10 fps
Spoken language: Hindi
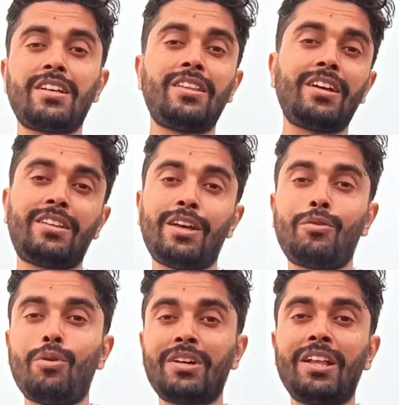साथ देखते हैं
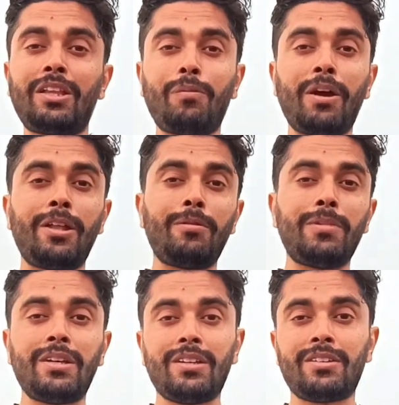कौन खेलता फाइनल
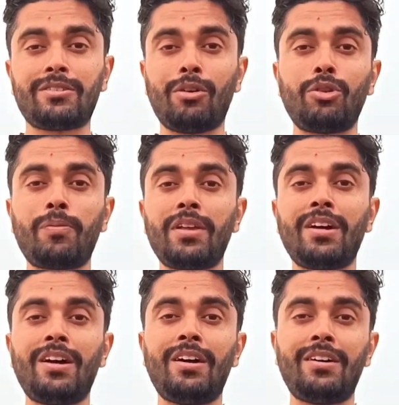में साउथ
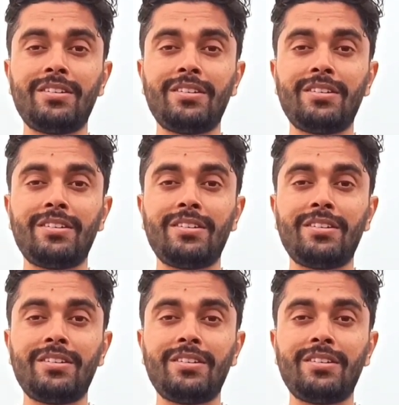अफ्रीका